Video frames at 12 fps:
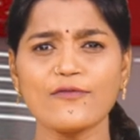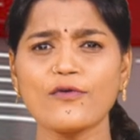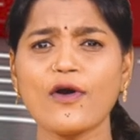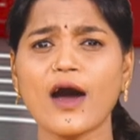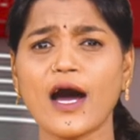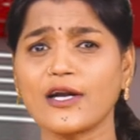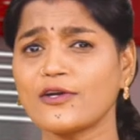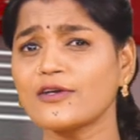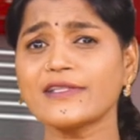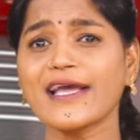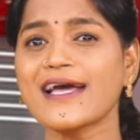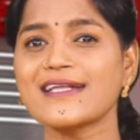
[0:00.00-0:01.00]
ఓ ఆటో
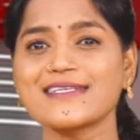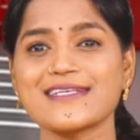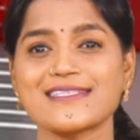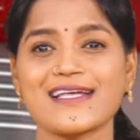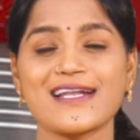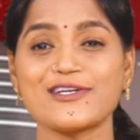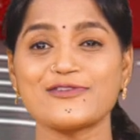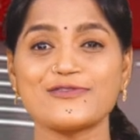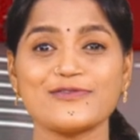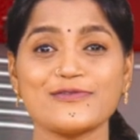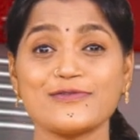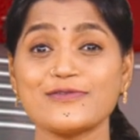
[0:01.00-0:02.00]
తయారు
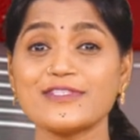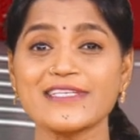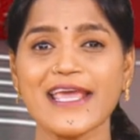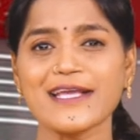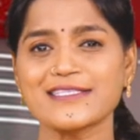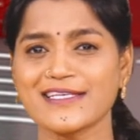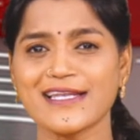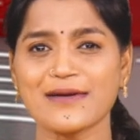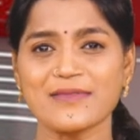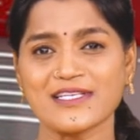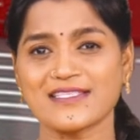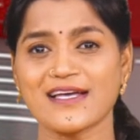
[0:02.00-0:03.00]
చేస్తానంటుండు షేక్ చిన్న
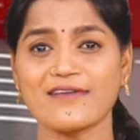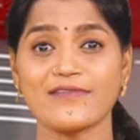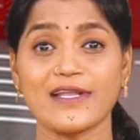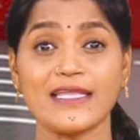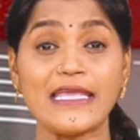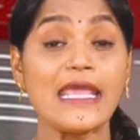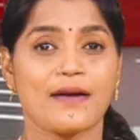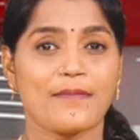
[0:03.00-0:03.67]
మస్తాన్ వలి